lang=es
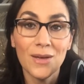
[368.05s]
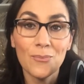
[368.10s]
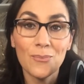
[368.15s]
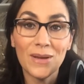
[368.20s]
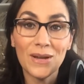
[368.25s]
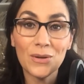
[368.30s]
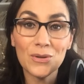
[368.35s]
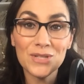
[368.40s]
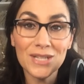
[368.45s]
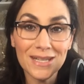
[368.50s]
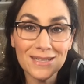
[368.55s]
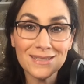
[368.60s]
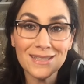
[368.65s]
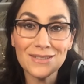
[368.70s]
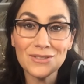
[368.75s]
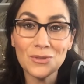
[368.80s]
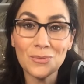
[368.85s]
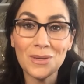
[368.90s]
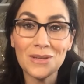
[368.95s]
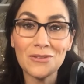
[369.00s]
pero ya
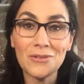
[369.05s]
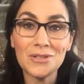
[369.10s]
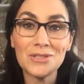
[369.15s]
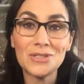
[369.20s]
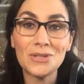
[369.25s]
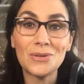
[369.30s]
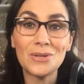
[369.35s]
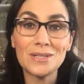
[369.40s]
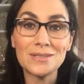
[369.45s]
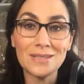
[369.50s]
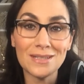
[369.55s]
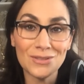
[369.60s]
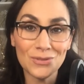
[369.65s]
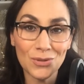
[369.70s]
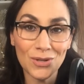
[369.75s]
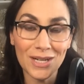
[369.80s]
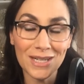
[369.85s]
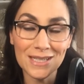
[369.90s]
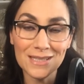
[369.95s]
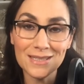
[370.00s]
estás tomando acción, estás
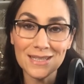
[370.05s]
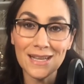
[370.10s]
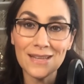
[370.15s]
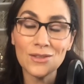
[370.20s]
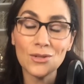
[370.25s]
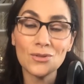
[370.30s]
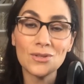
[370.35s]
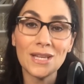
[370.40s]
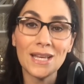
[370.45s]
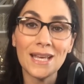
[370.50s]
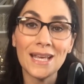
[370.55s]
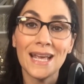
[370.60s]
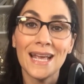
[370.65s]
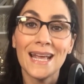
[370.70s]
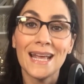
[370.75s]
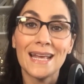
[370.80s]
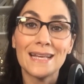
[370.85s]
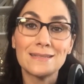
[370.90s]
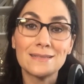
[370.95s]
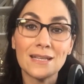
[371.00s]
organizándote,
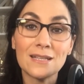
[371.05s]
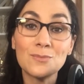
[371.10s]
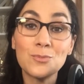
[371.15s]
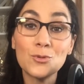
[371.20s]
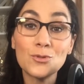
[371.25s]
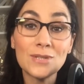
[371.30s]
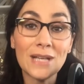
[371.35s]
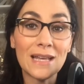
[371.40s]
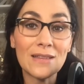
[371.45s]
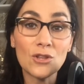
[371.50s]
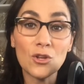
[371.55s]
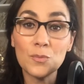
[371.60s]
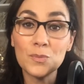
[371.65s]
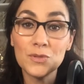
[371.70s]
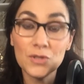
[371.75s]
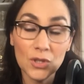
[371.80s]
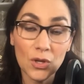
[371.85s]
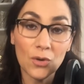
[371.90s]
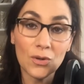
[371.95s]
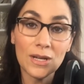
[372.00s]
estás buscando
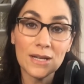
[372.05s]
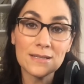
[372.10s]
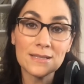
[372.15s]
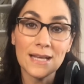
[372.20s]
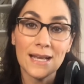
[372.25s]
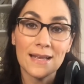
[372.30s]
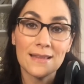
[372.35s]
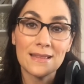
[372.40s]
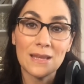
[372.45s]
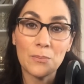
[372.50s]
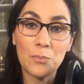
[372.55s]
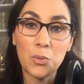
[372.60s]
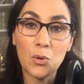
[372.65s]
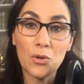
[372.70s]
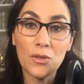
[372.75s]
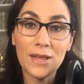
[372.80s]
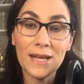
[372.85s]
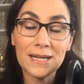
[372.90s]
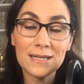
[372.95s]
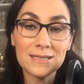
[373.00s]
opciones de
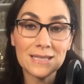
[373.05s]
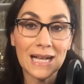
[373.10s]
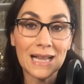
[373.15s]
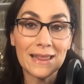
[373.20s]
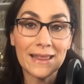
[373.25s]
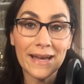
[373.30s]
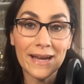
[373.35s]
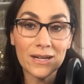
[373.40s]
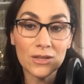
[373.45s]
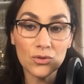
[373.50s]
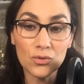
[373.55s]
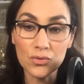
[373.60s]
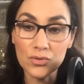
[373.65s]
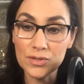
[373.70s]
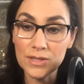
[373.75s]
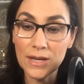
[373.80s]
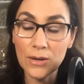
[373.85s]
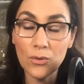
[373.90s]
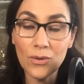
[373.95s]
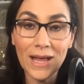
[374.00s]
poder saldar tus
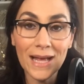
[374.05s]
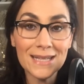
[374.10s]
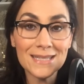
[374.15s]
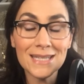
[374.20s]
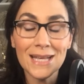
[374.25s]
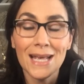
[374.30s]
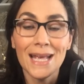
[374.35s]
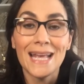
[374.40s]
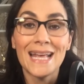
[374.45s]
deudas.